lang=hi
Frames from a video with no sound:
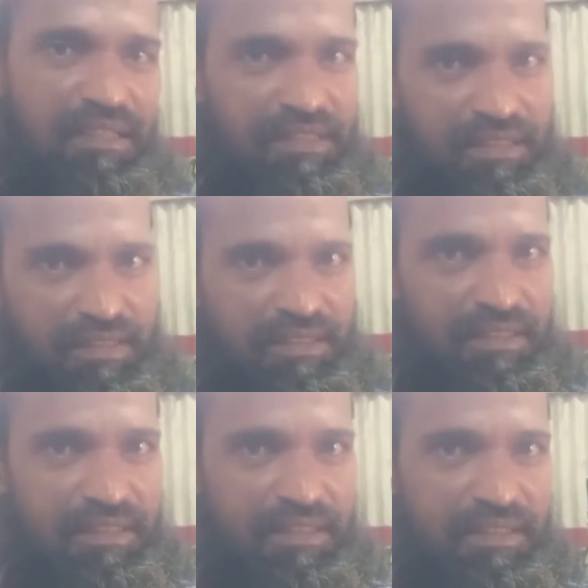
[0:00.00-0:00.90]
तो उस पर
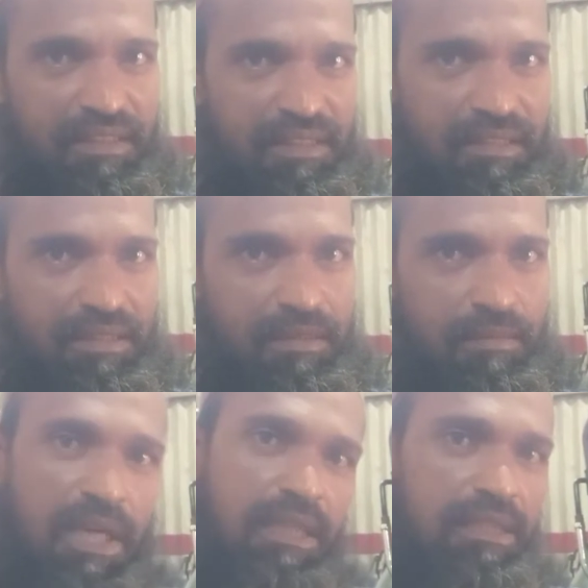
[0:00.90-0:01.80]
गाड़ी भाग के चढ़ती
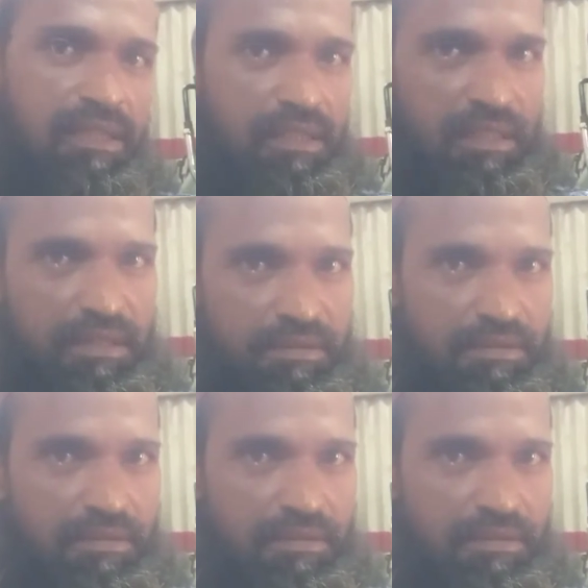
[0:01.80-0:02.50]
है कभी कोई दिक्कत